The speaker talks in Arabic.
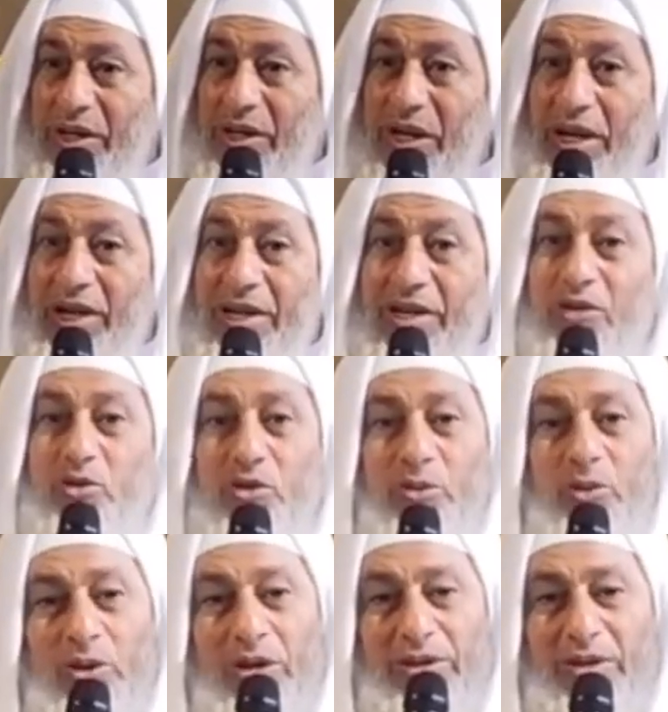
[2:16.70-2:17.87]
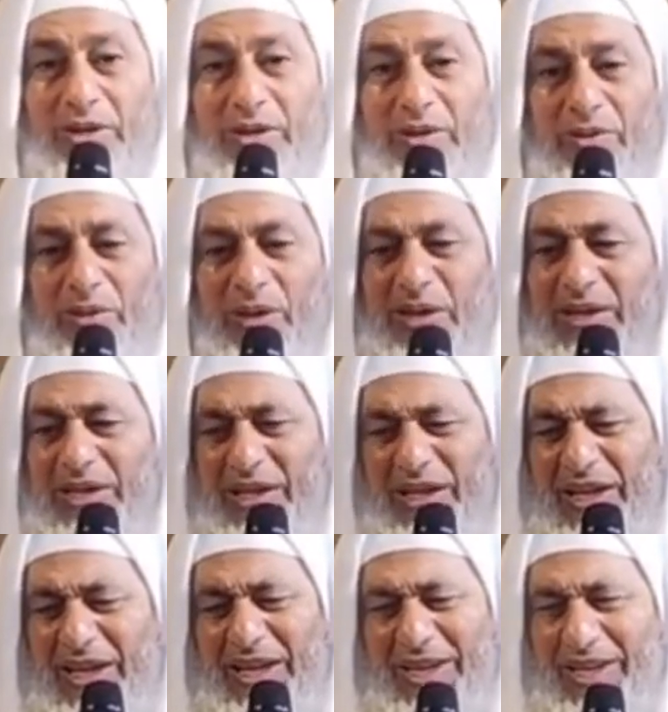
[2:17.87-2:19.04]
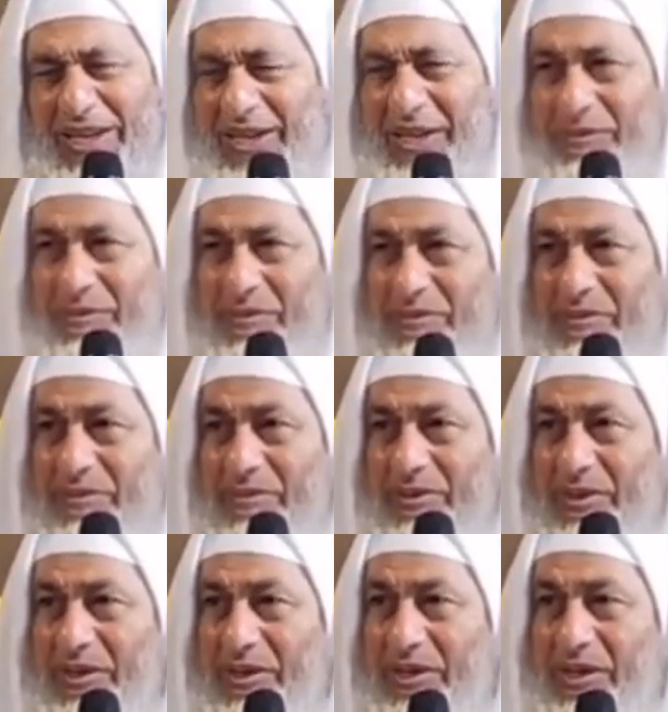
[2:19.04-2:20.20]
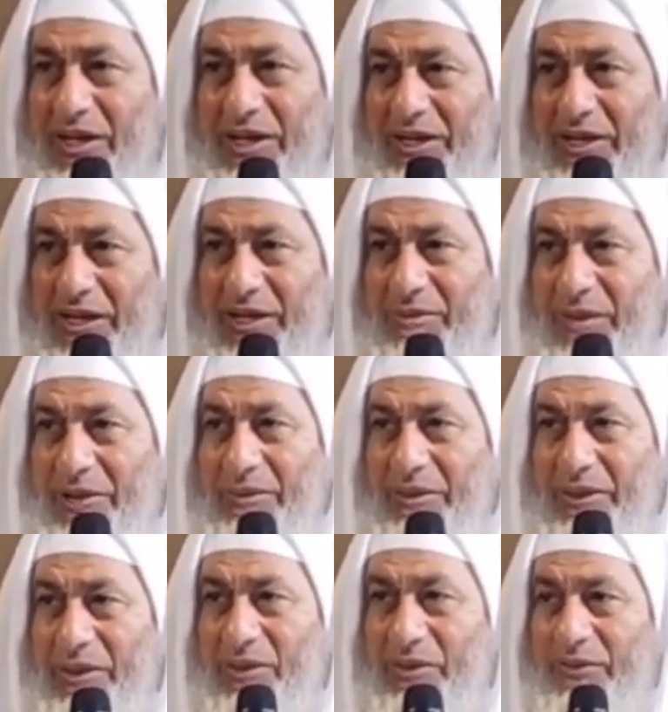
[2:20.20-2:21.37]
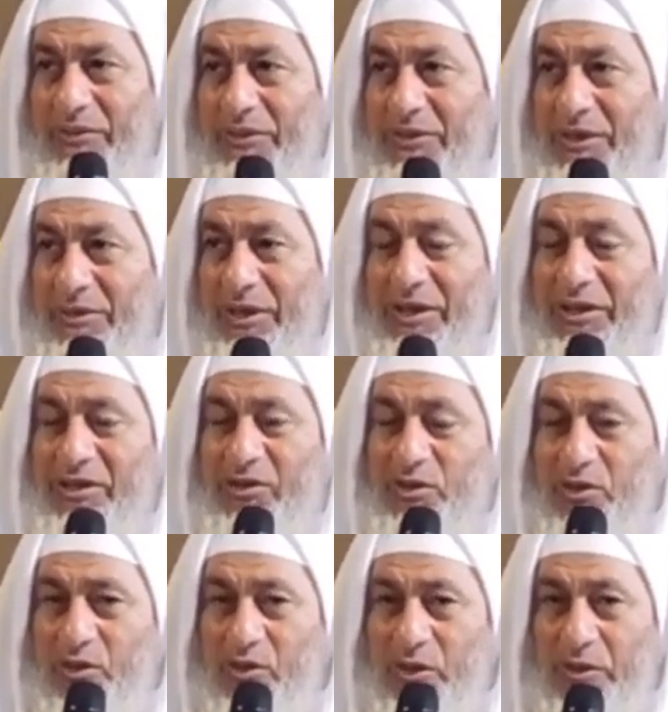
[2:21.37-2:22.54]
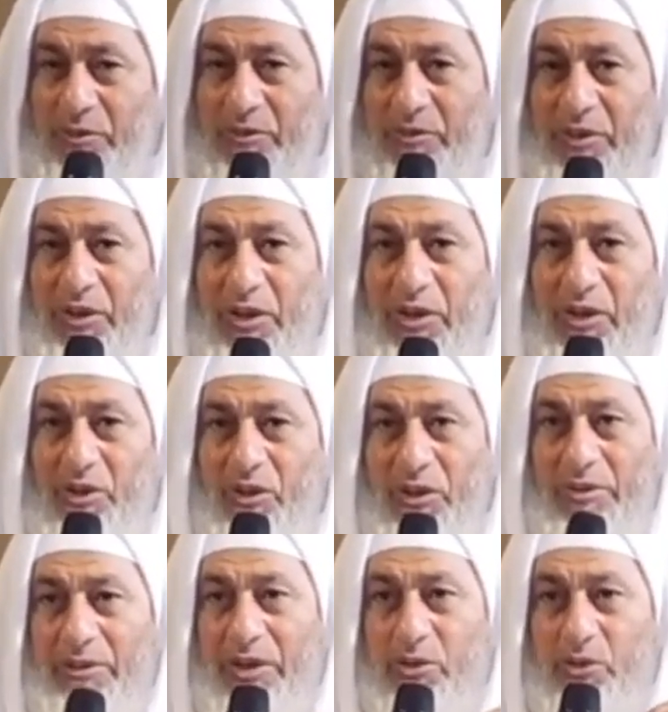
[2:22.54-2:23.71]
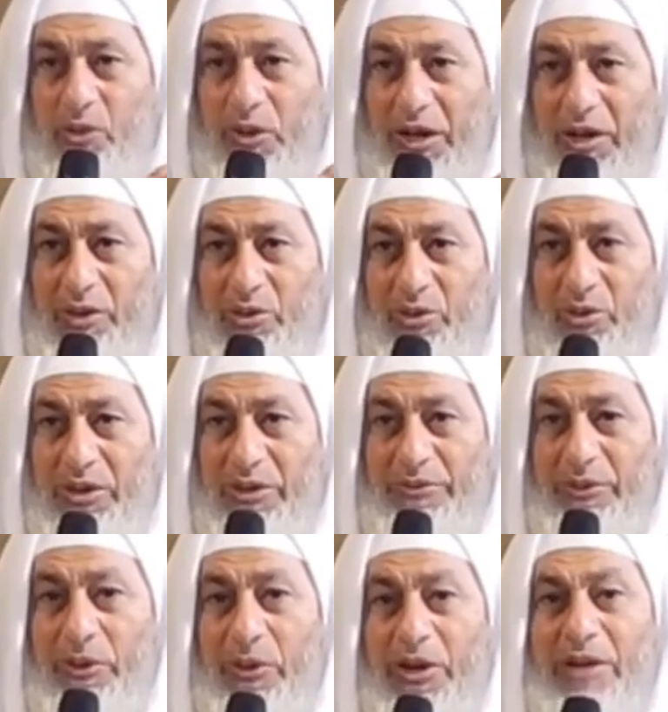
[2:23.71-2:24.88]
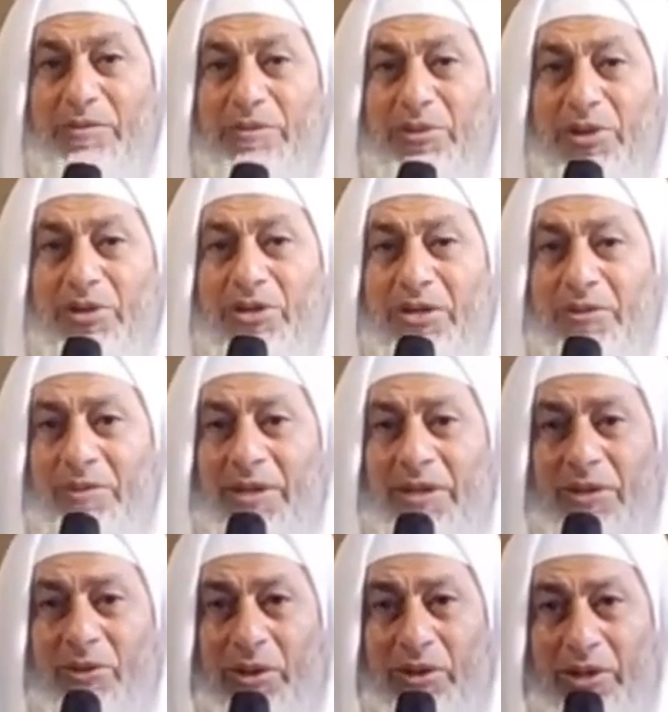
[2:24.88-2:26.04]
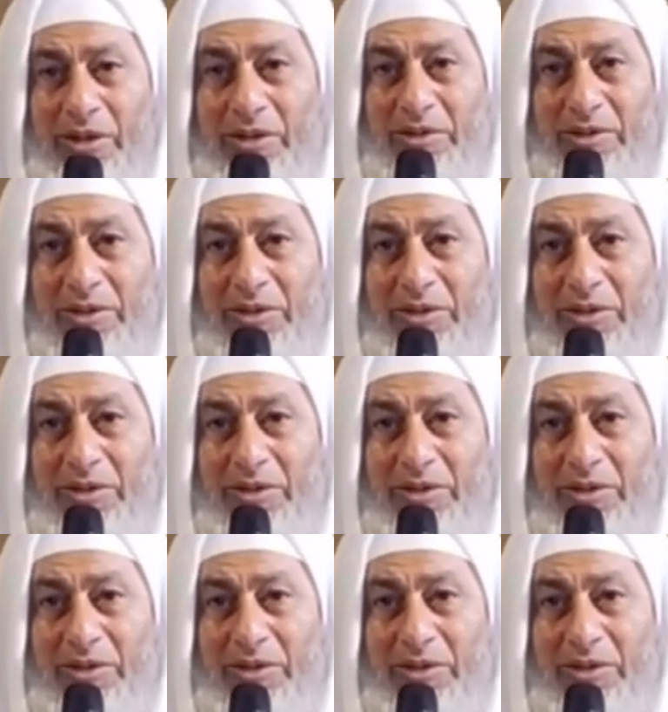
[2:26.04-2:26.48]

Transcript: الرزق مقدر وهذا لا ينخرم لا ينخرم أبدا وفي السماء رزقكم وما توعدون فورب السماء والأرض